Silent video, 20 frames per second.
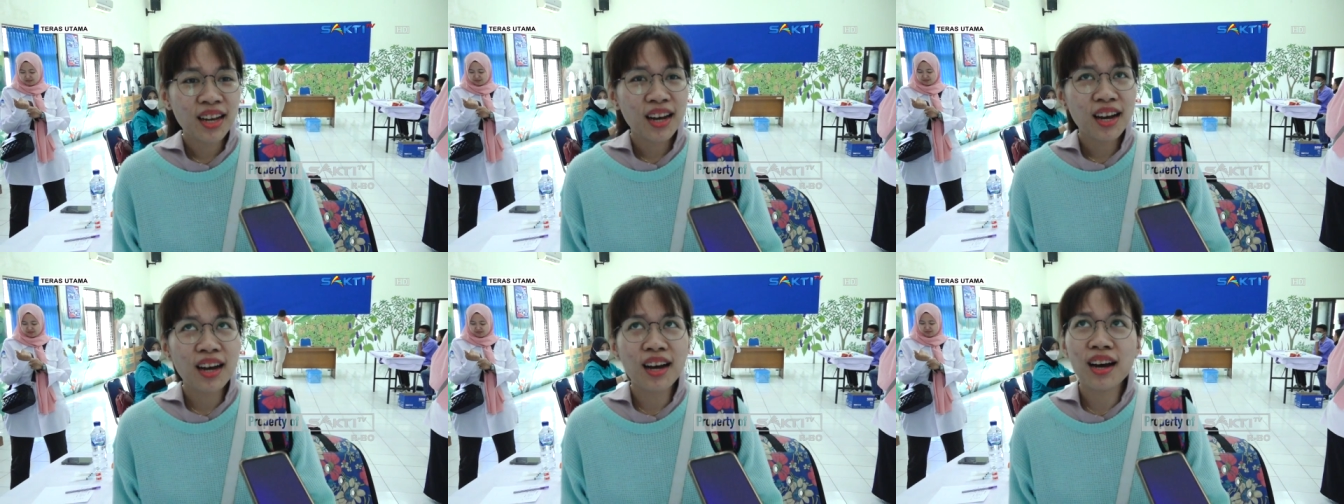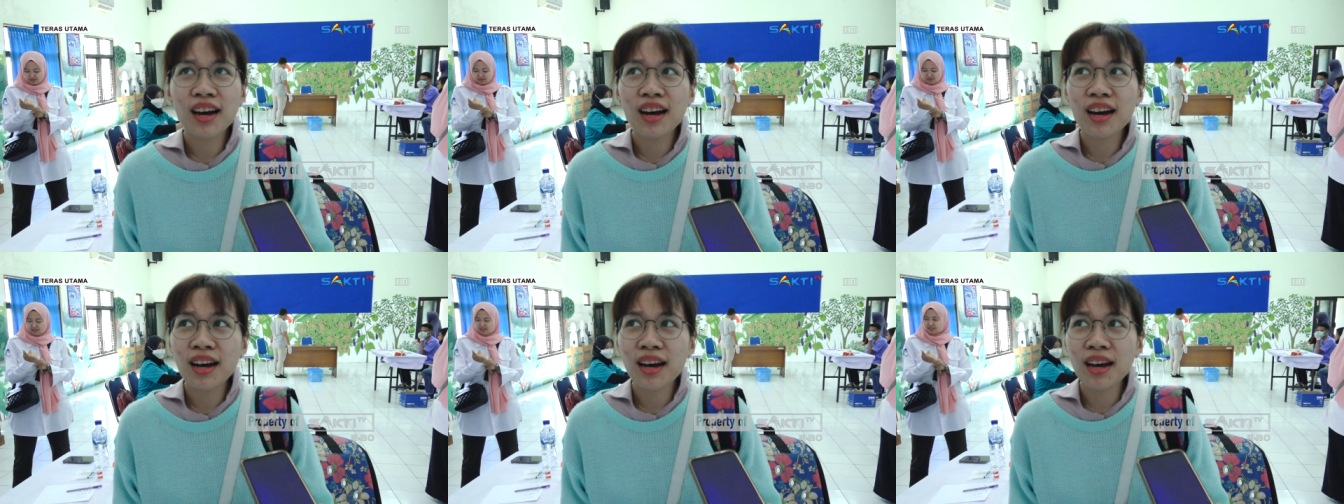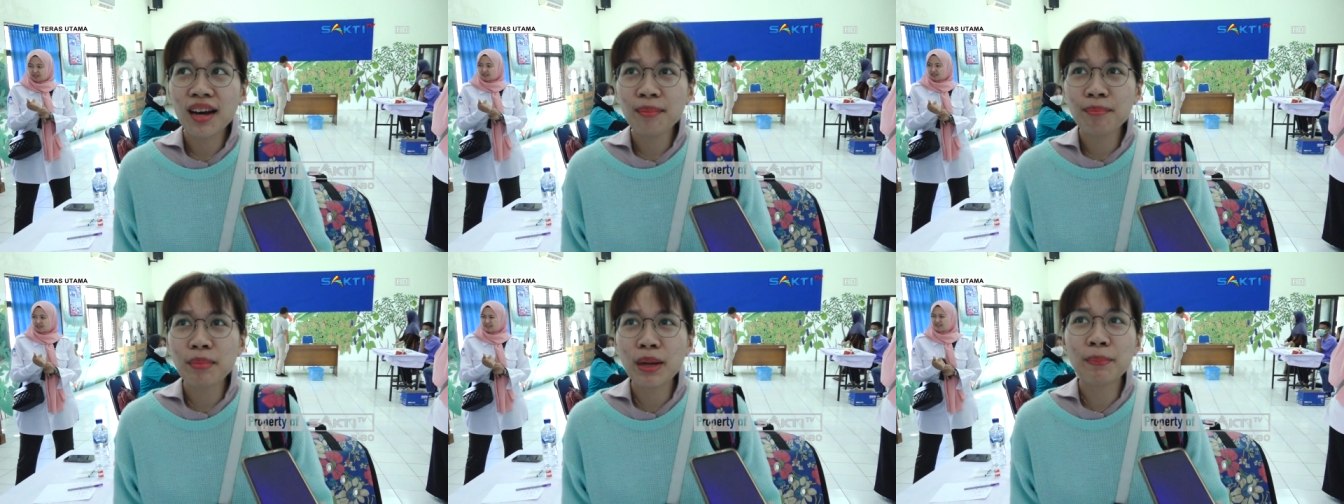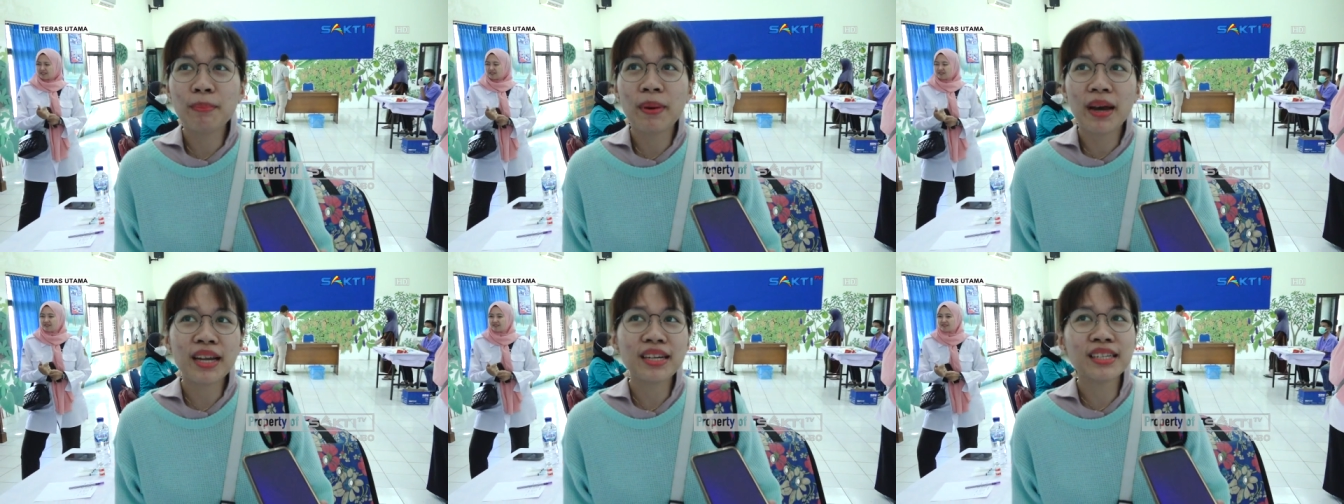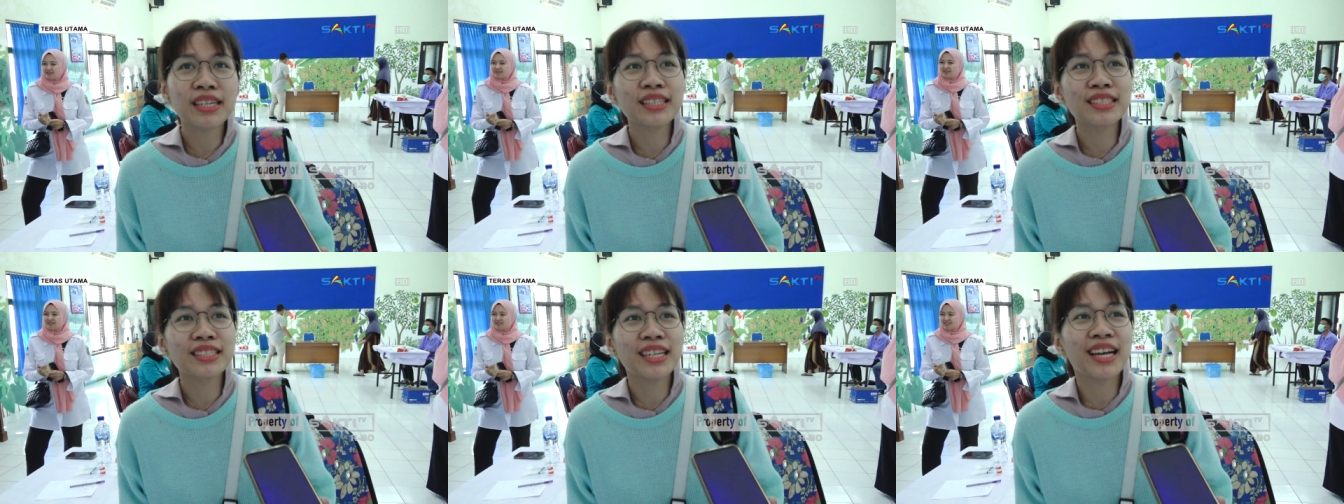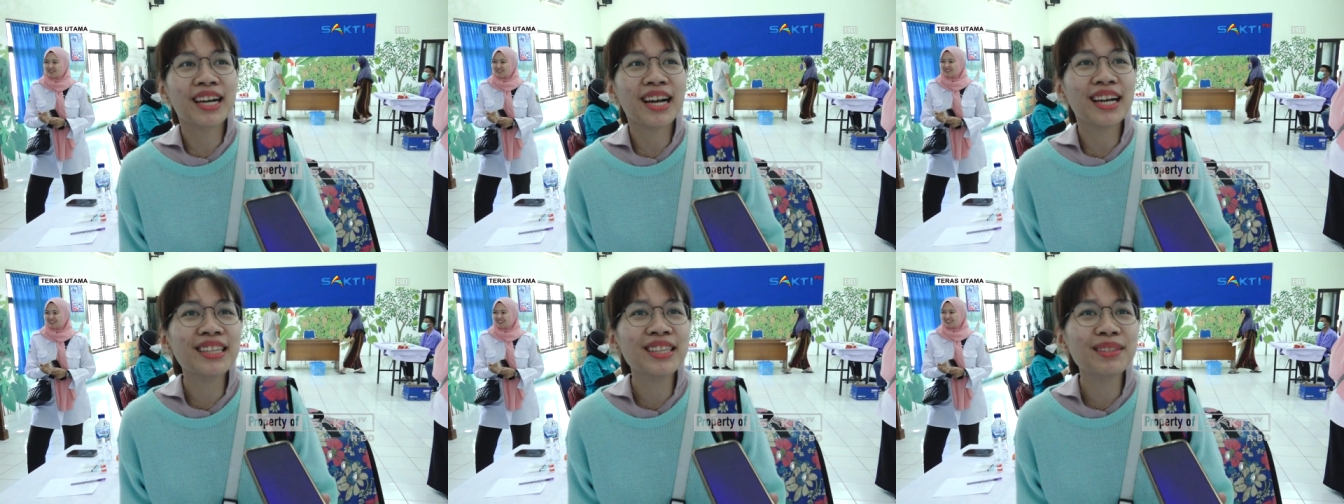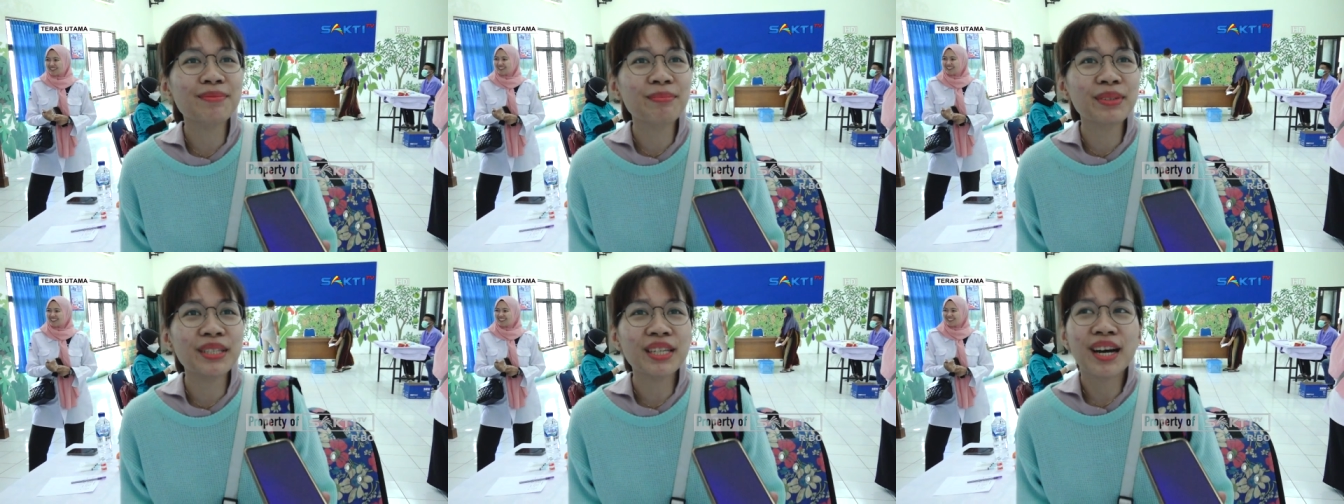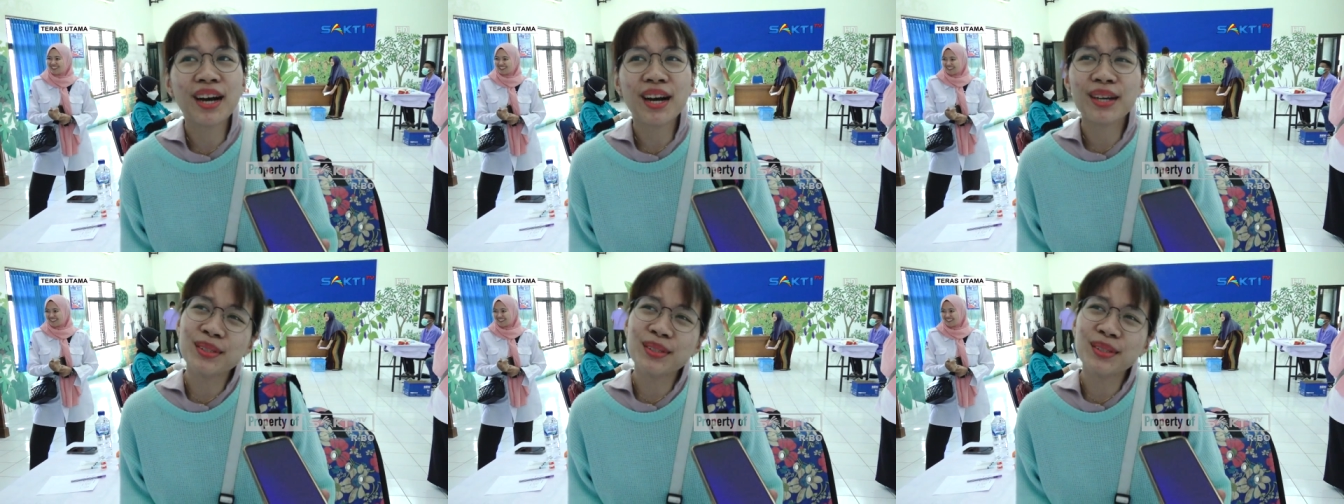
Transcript: uh, berbayar dan saya kan lebih